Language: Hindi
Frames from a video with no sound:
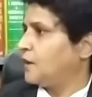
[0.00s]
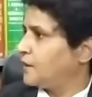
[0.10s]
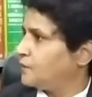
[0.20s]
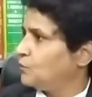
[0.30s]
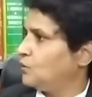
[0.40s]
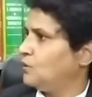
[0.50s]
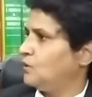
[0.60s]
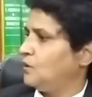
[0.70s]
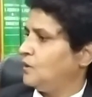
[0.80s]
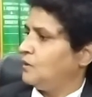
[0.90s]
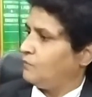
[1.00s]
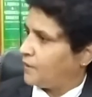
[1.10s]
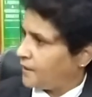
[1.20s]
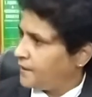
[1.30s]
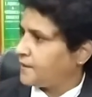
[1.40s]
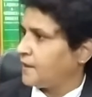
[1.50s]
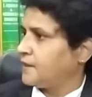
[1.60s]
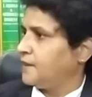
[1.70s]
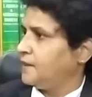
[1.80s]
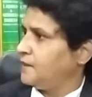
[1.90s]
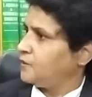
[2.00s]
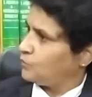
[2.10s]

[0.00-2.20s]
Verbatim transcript: अगर वो वकालत करते हैं हम्म।